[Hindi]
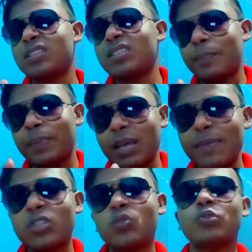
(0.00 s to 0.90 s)
सपने
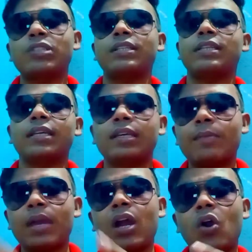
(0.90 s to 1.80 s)
में सोचे थे कि
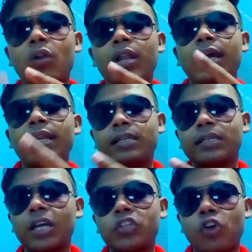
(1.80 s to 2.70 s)
मैं ऑनलाइन
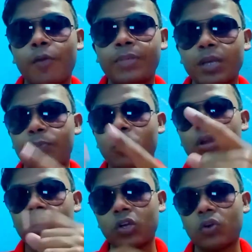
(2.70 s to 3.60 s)
स्काई शॉप से
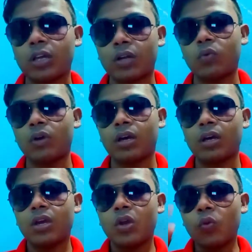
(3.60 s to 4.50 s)
प्रोडक्ट ऑर्डर करूँगा
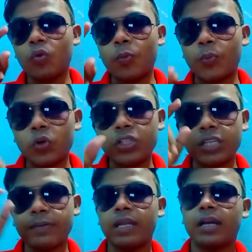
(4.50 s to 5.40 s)
वो भूल
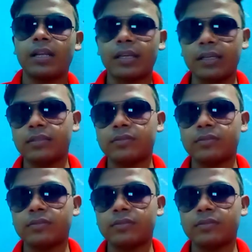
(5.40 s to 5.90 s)
से भी ना करेंगे